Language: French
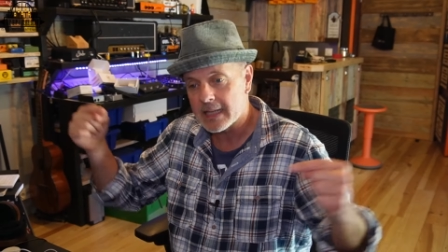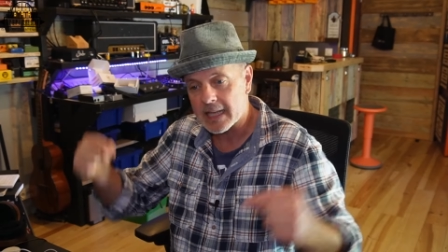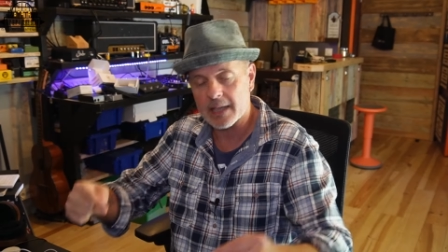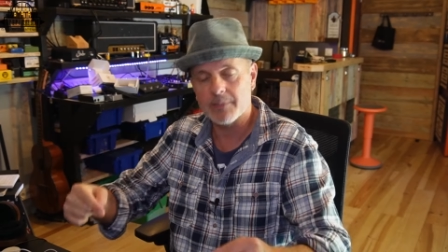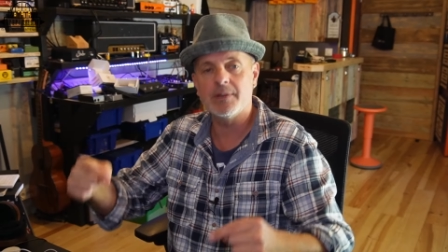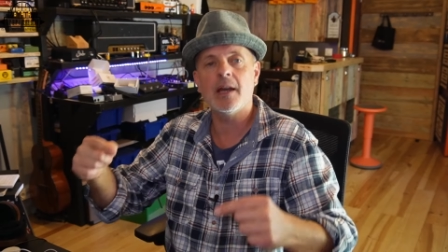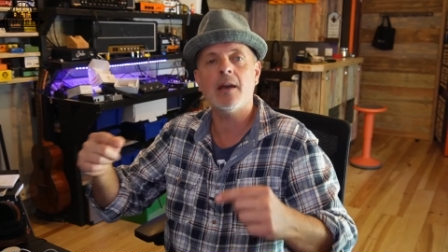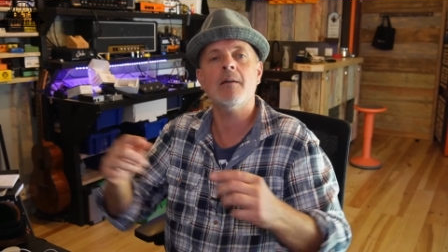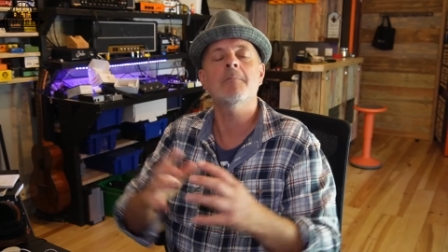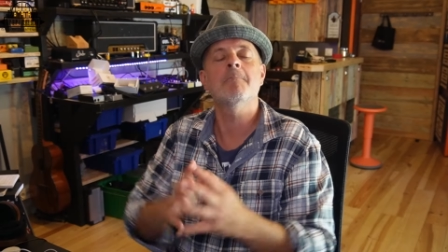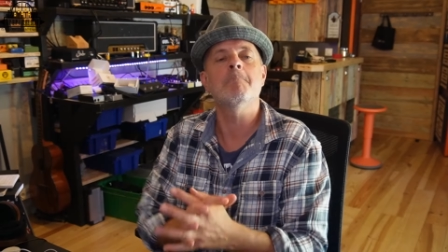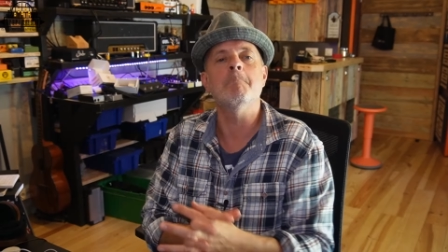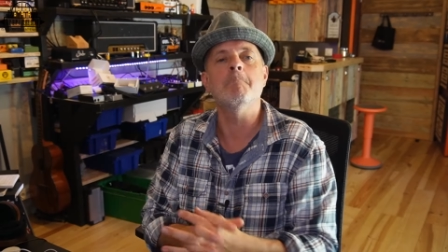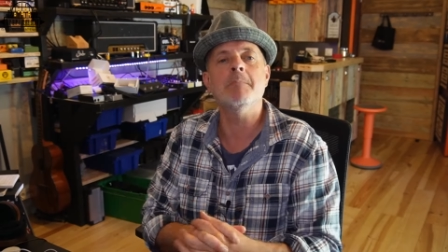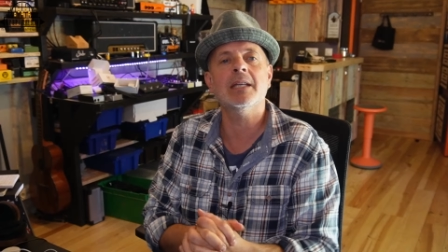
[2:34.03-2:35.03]
eh bien,
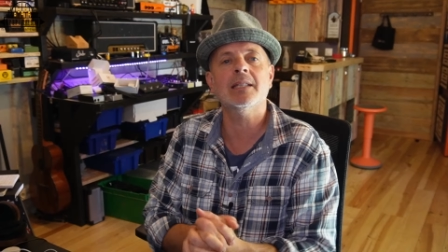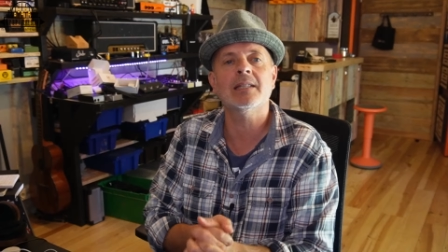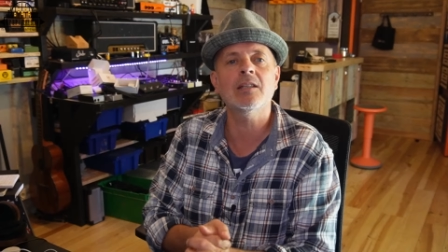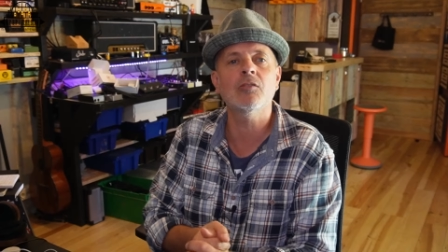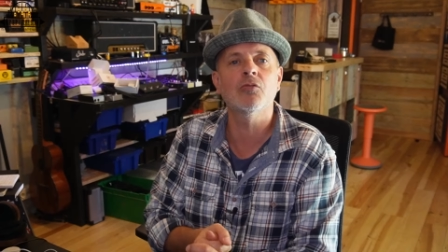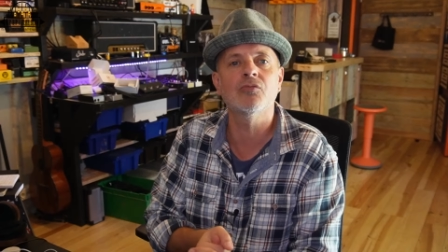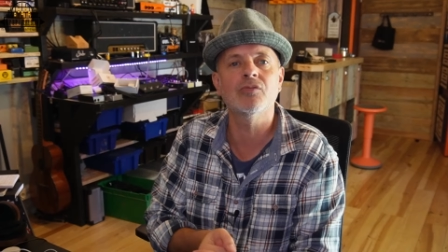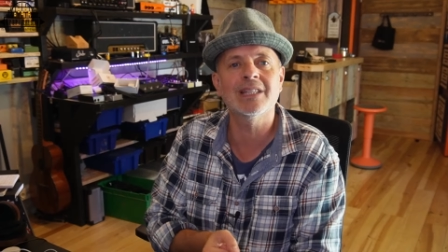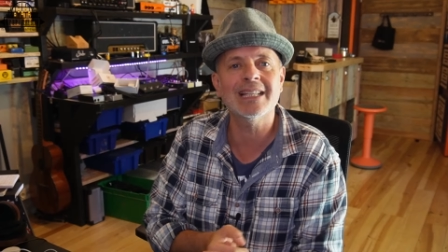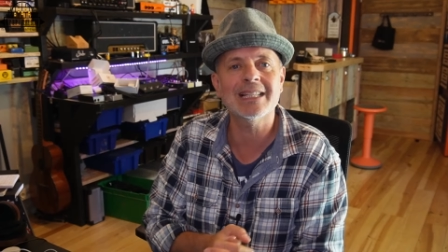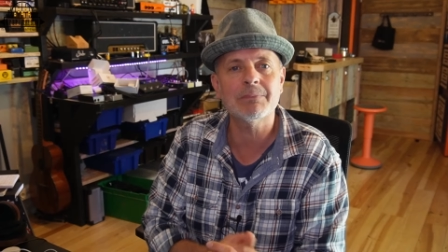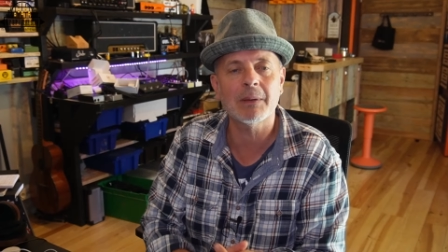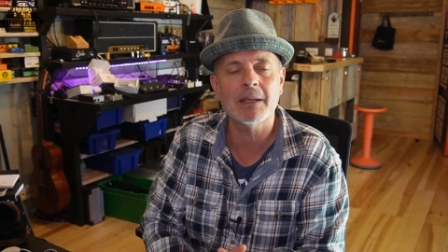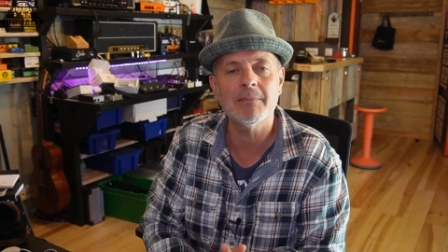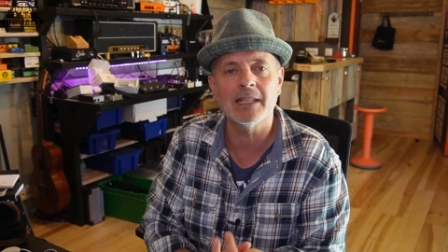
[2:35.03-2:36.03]
merci de vous
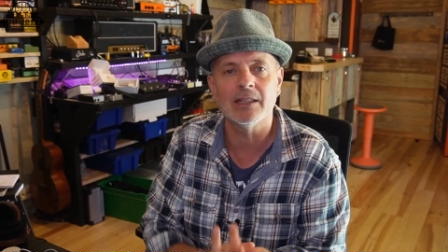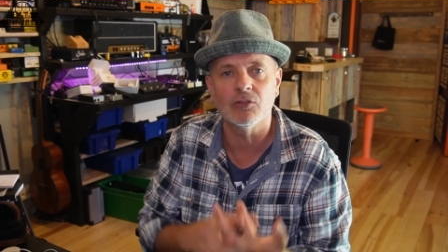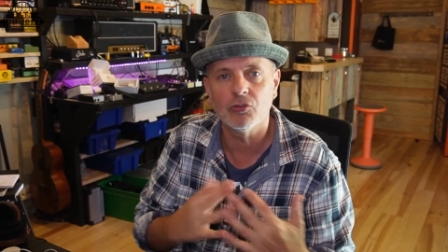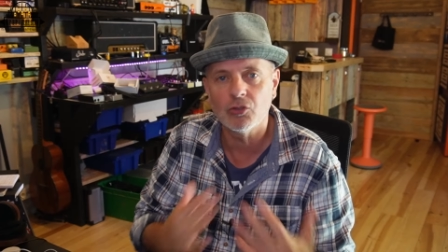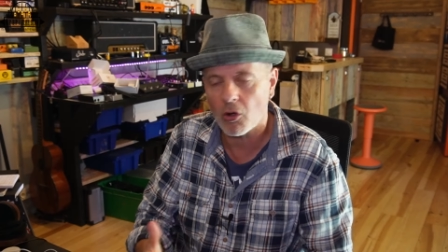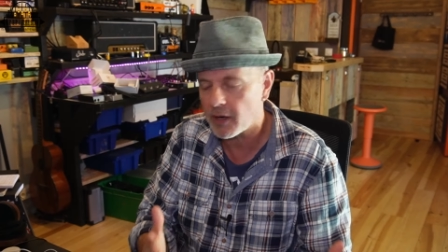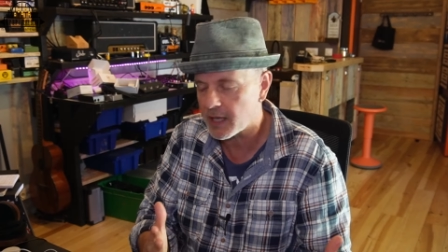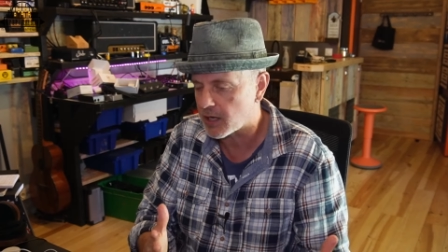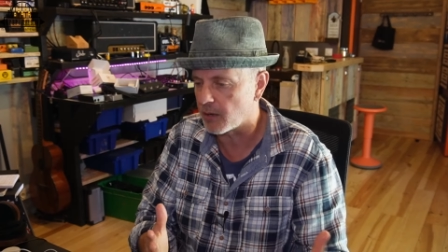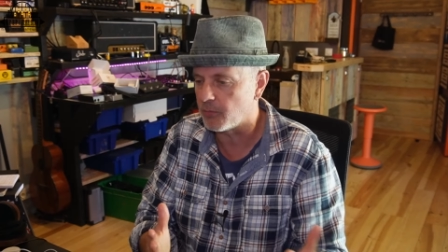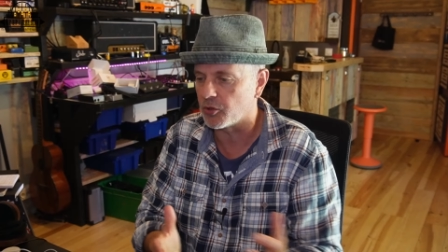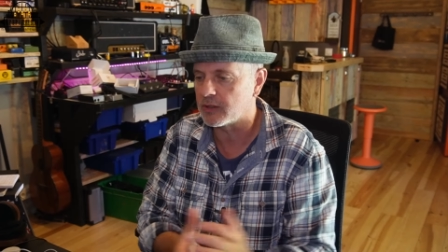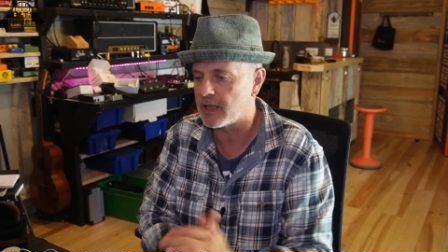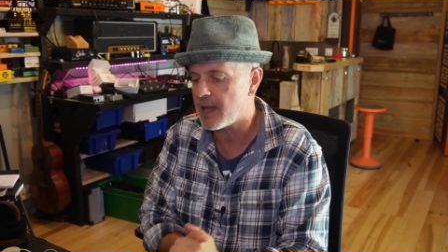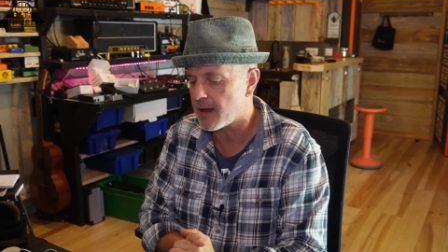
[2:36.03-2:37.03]
exprimer dans les
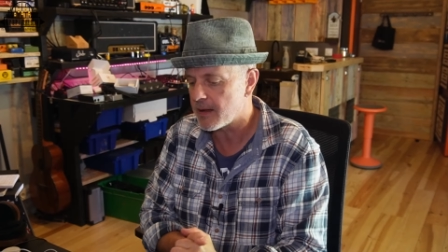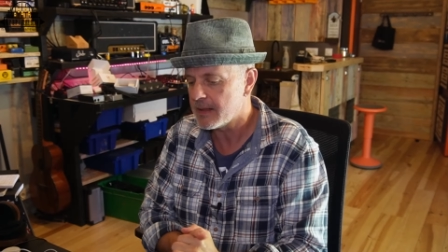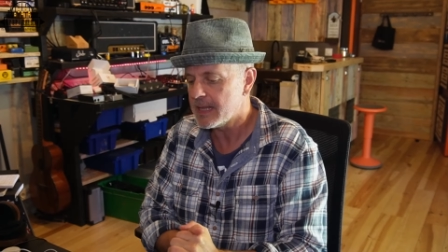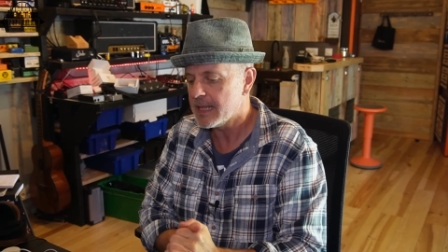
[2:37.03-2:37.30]
commentaires